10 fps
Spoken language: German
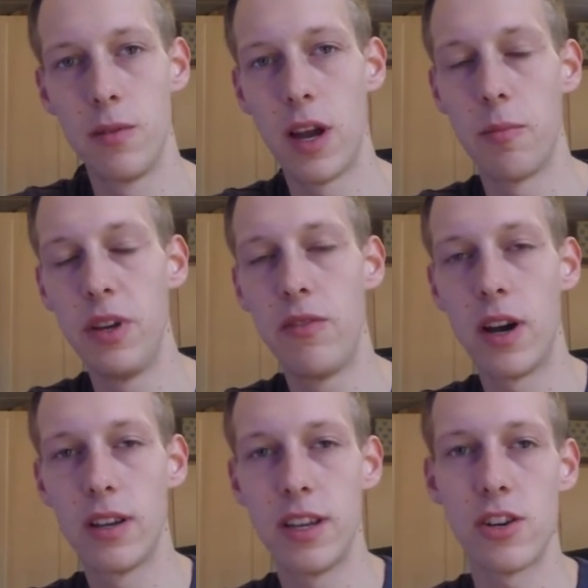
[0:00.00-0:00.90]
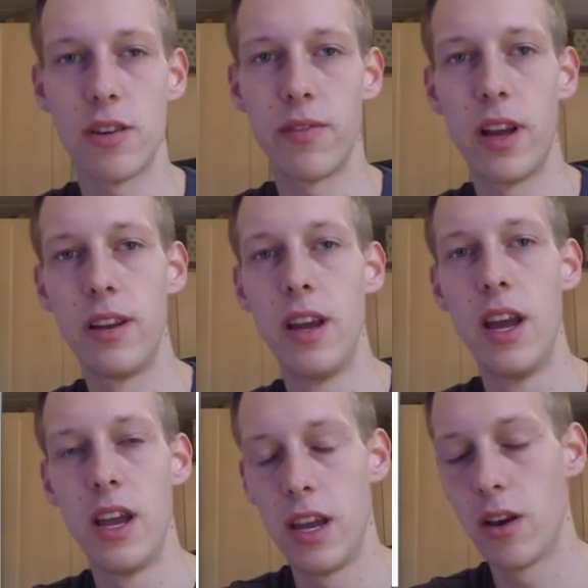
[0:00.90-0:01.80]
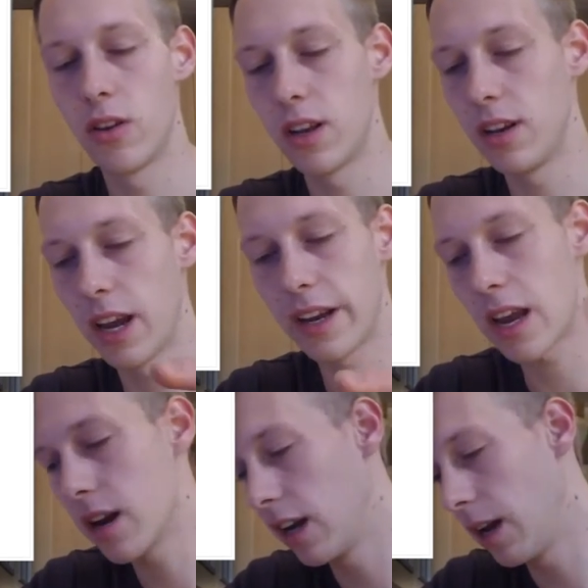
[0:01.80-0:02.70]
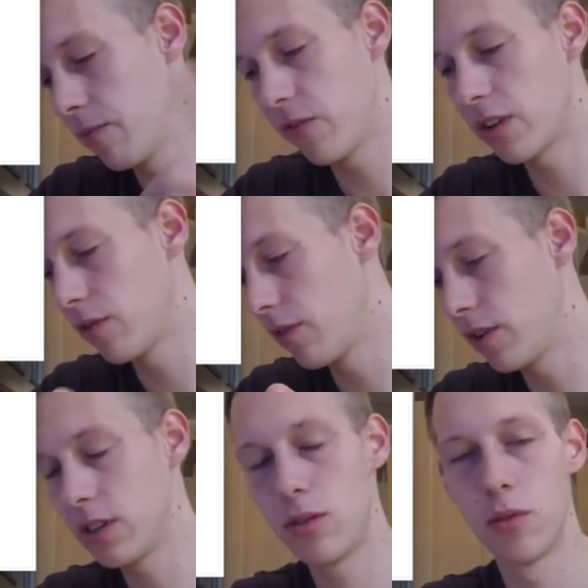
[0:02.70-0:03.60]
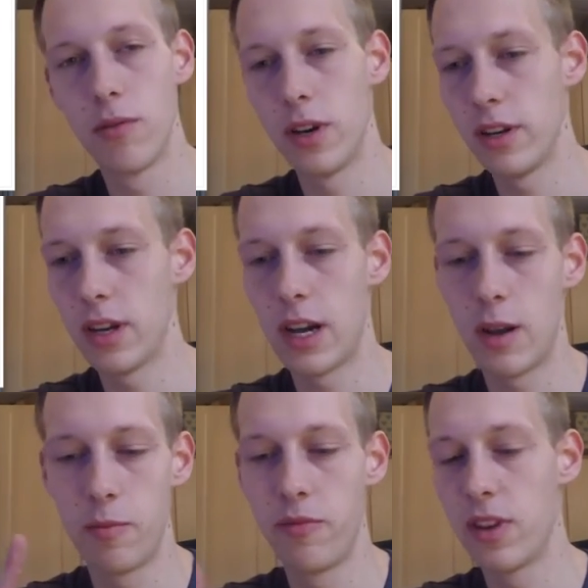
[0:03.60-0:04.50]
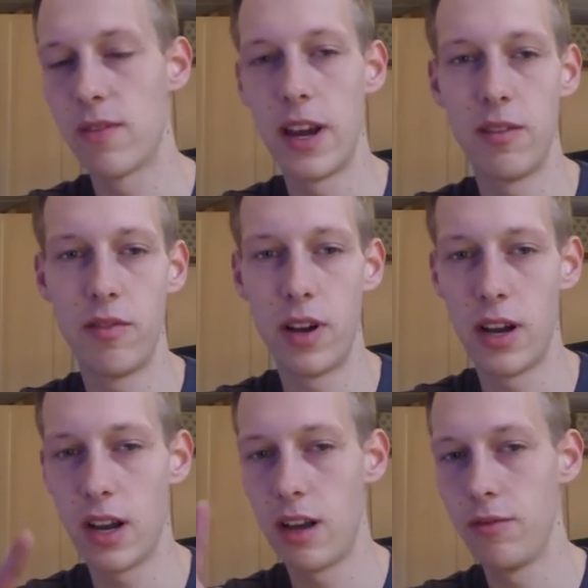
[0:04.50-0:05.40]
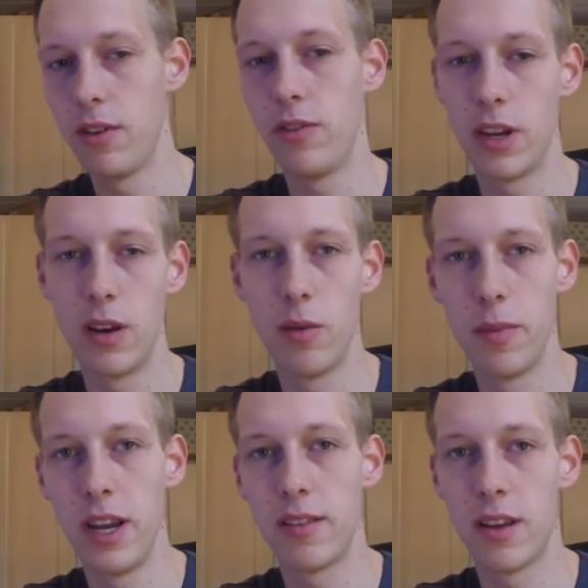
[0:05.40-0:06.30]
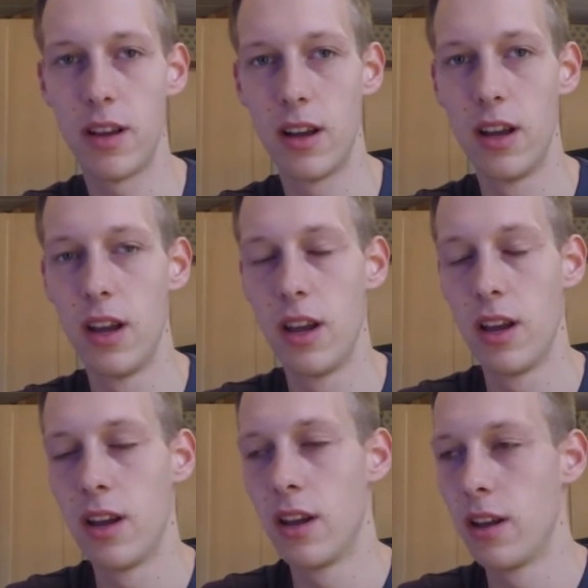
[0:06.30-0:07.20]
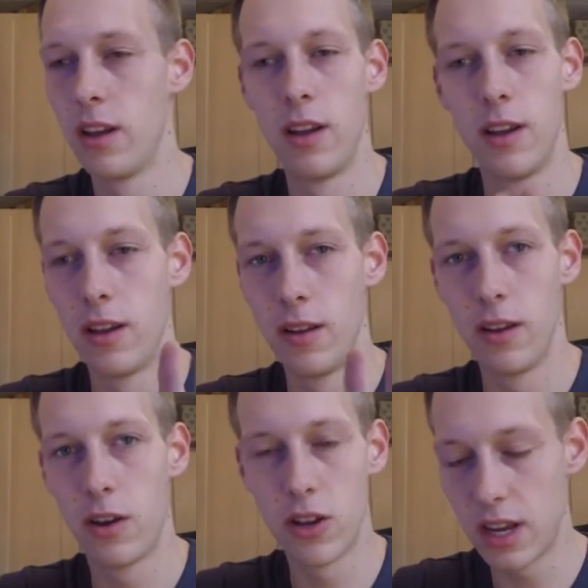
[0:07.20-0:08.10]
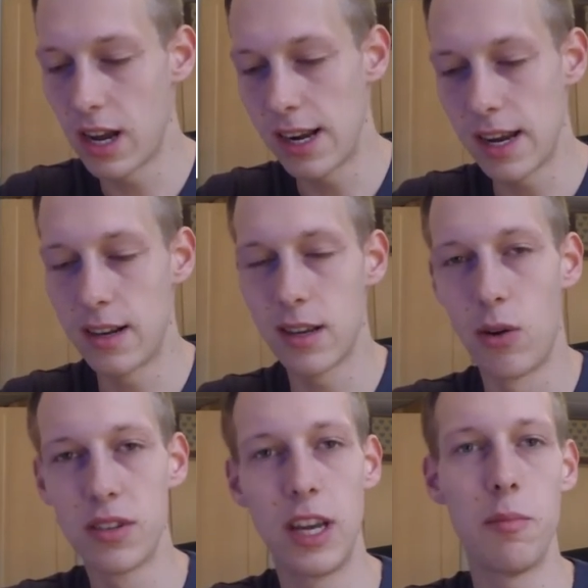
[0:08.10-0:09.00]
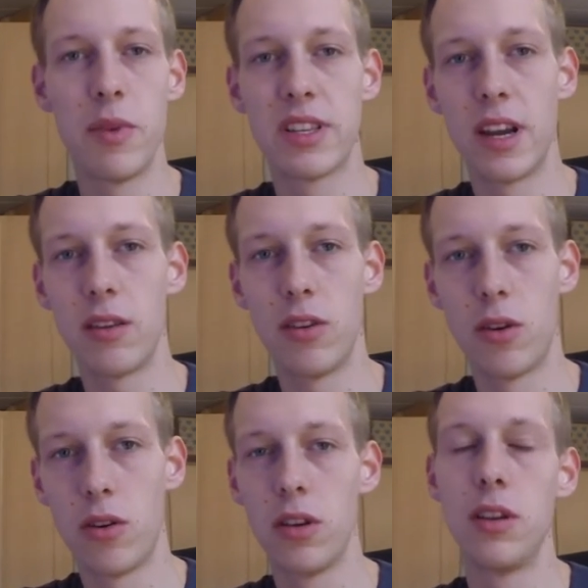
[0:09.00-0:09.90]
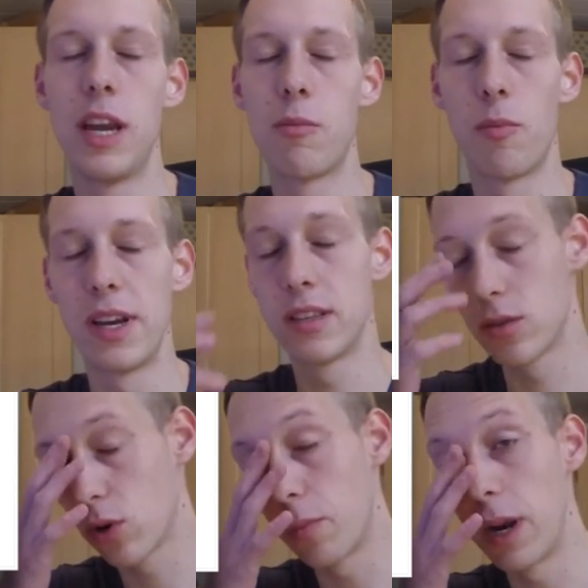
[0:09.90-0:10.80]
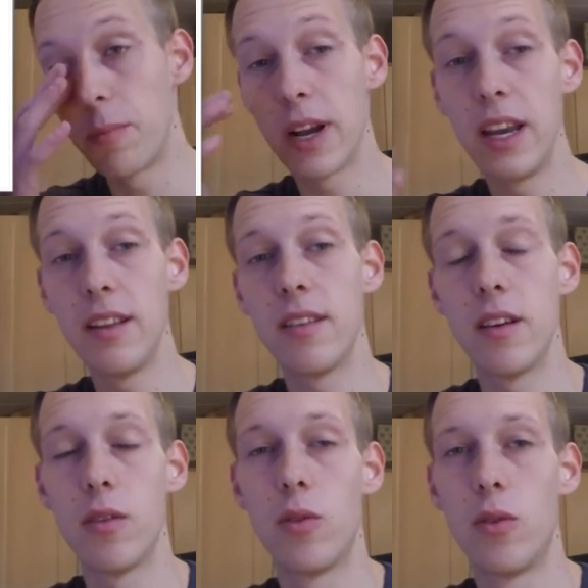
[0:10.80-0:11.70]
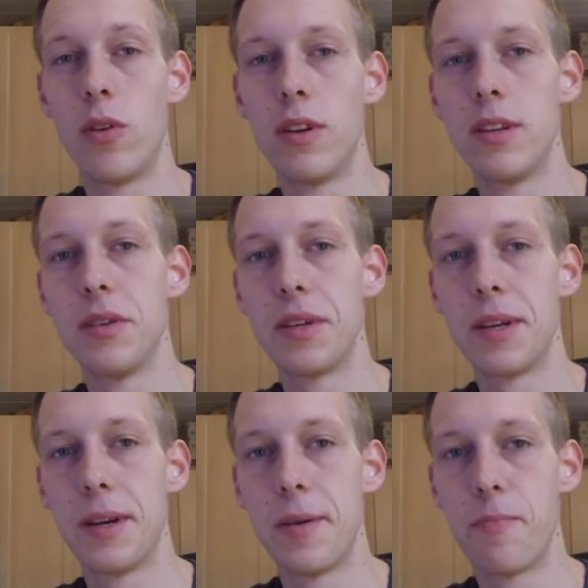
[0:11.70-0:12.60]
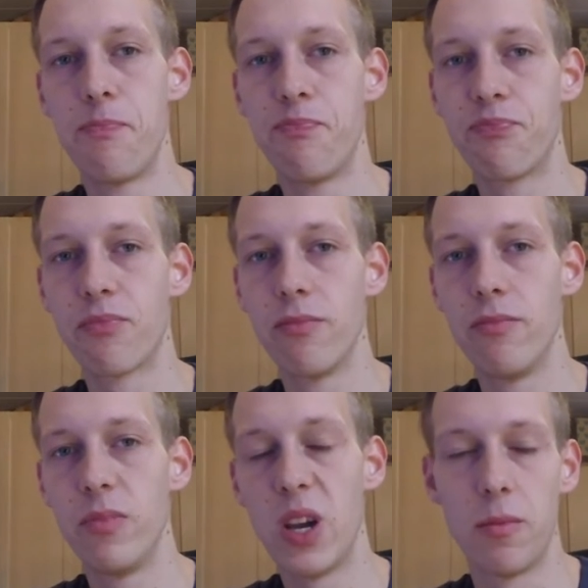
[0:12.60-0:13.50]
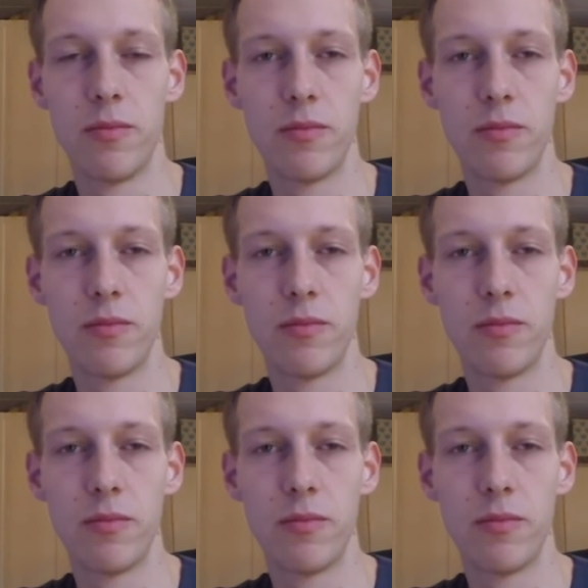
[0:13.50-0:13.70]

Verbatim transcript: ja, Mietwagengesellschaften an. Ihr könnt dann direkt angeben, was für eine Versicherung will ich haben, Zweitfahrer, wie viel Kilometer. Könnt dann halt alles ausgeben. Er zeigt euch auch, die haben auch meistens so Komplettpakete und ähm, ja,